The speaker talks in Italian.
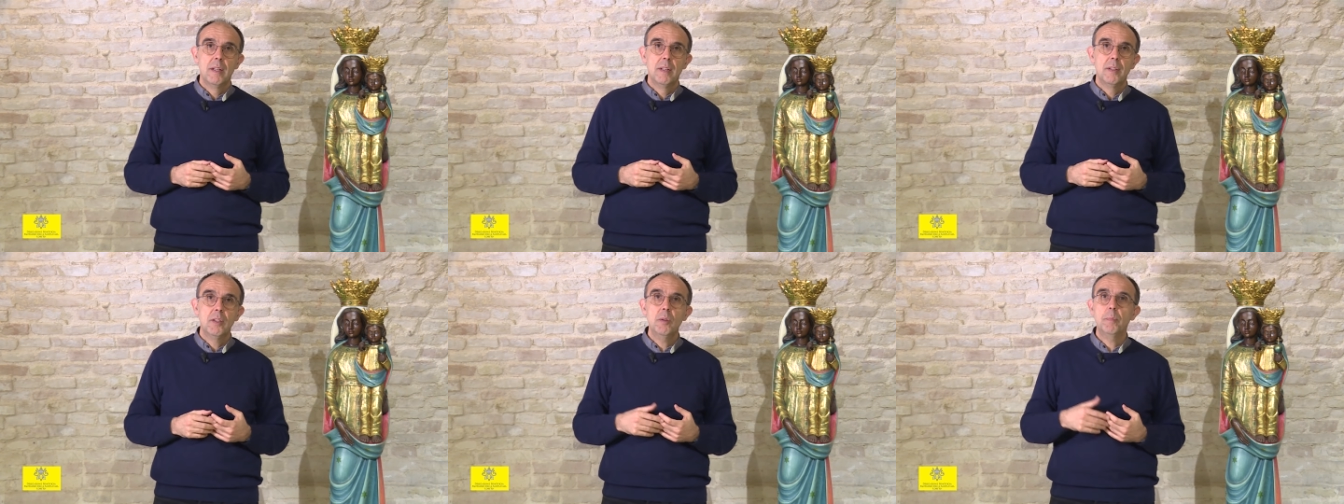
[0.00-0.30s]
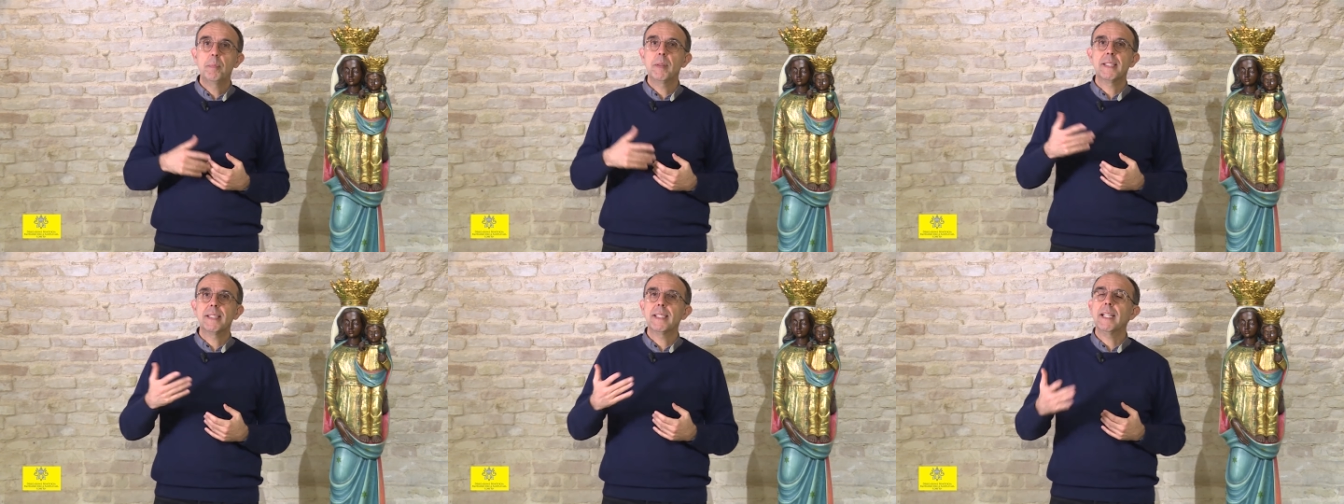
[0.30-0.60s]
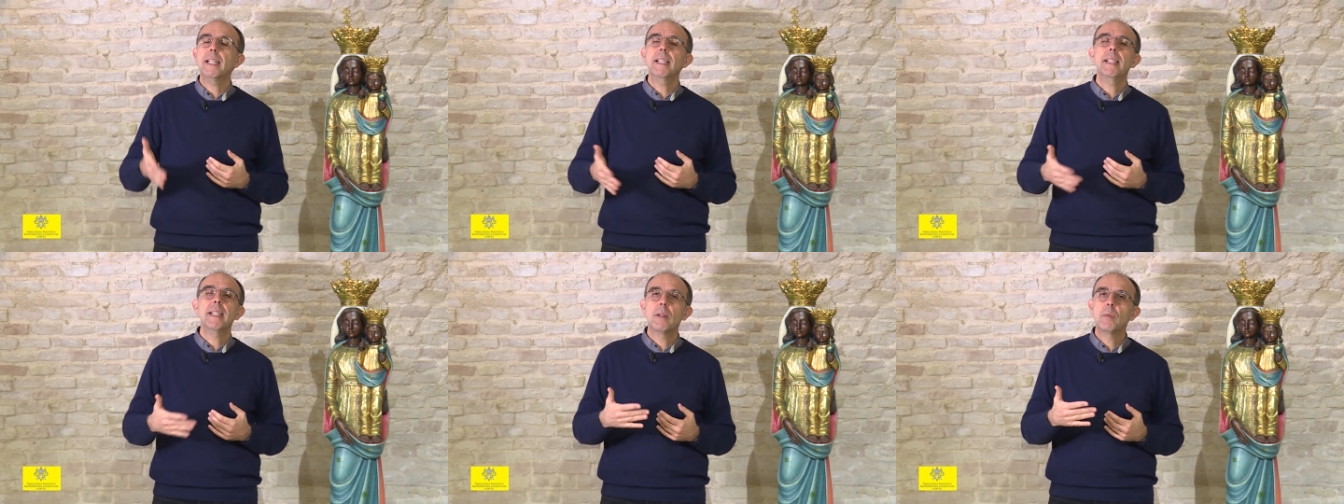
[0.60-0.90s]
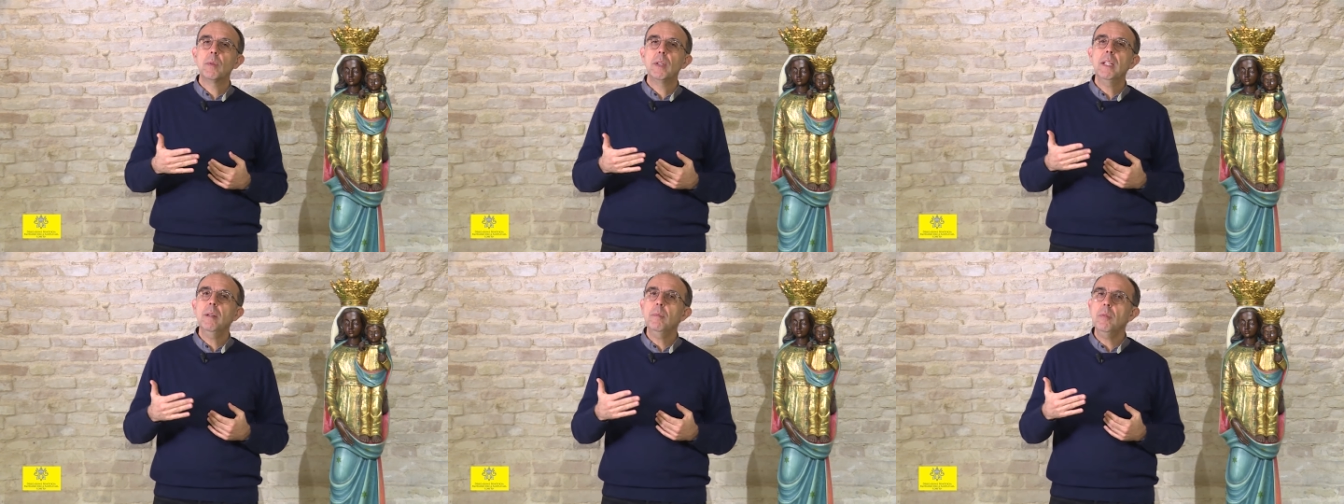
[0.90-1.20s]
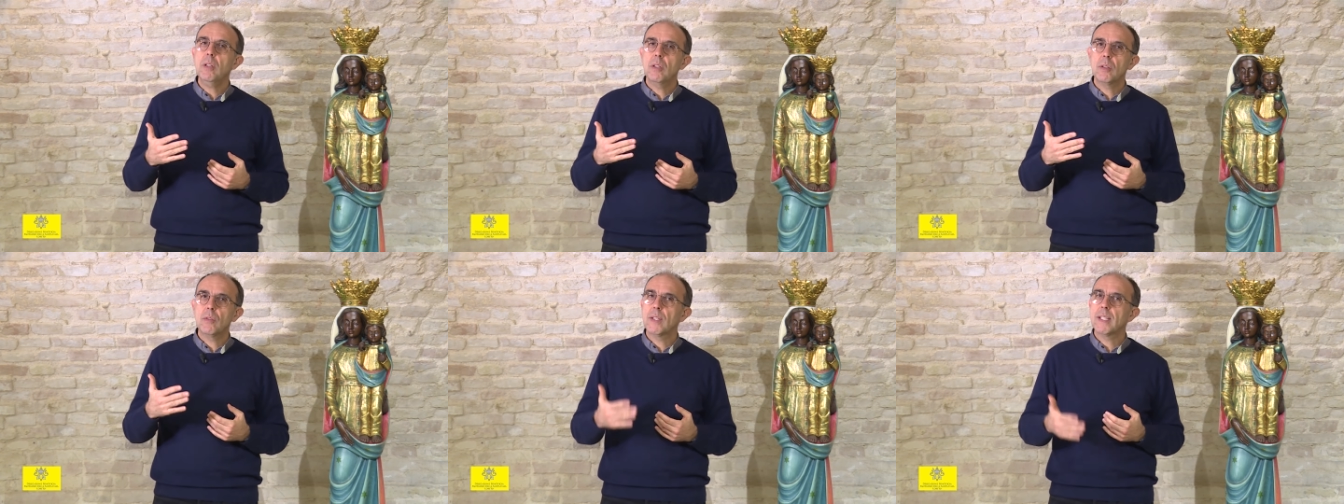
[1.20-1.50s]
Io per stare in
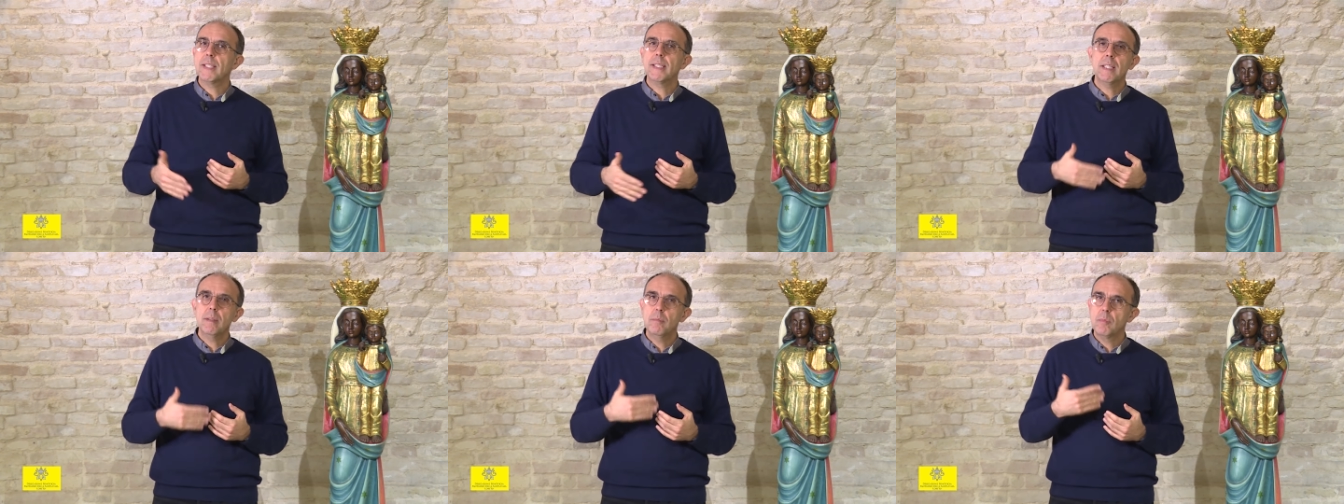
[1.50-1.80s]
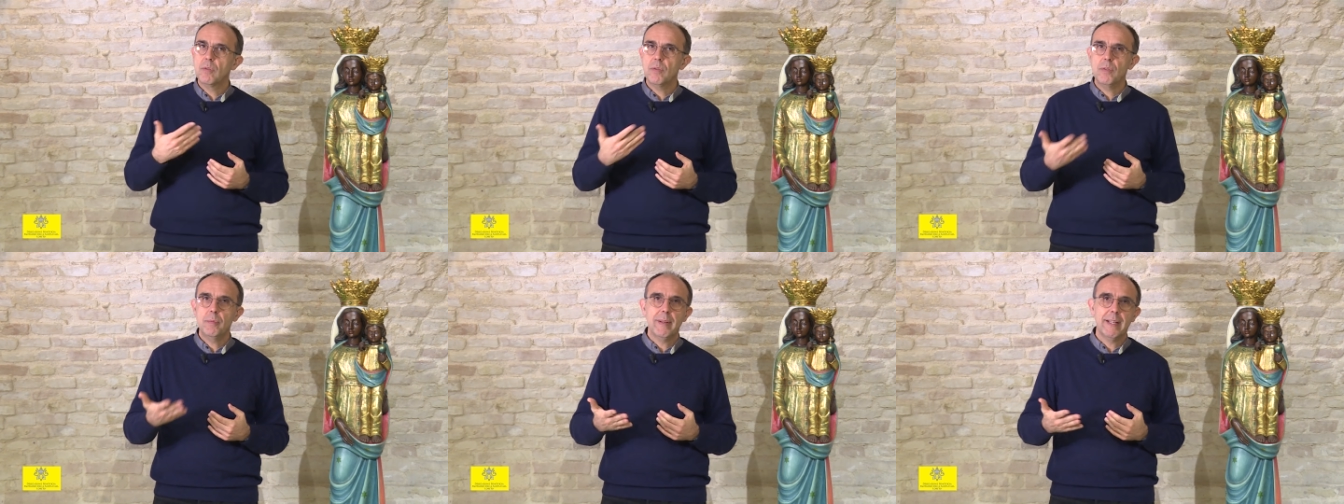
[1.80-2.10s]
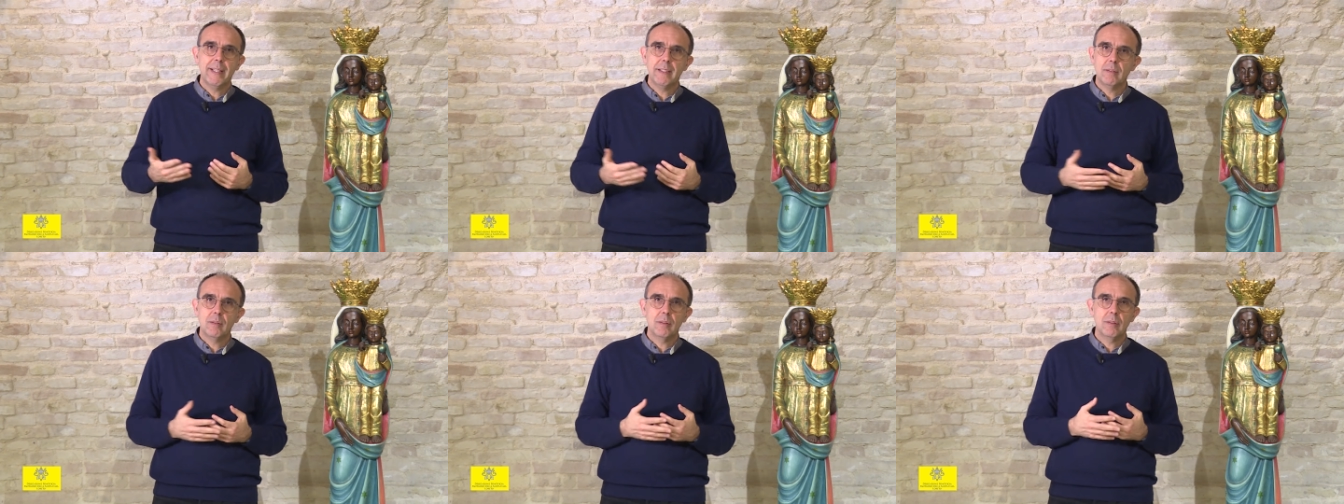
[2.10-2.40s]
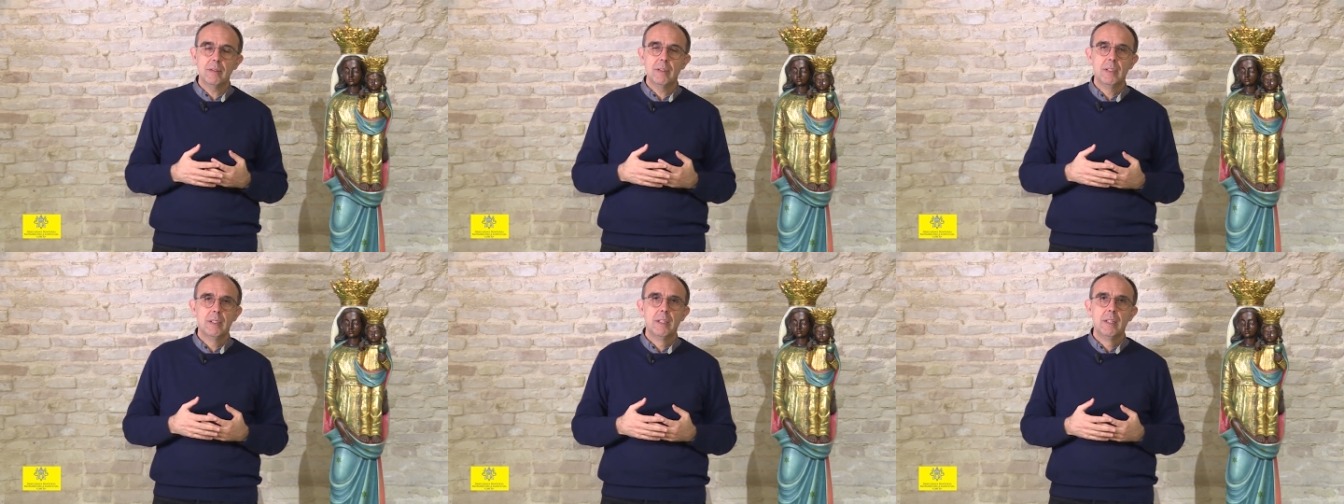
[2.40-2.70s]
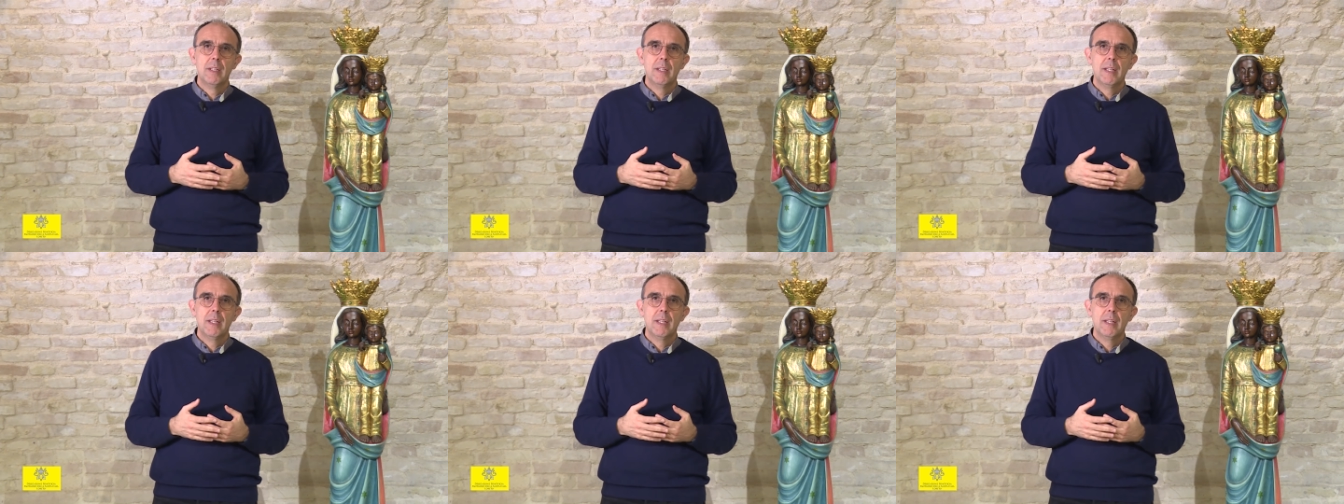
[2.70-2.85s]
equilibrio devo essere in movimento.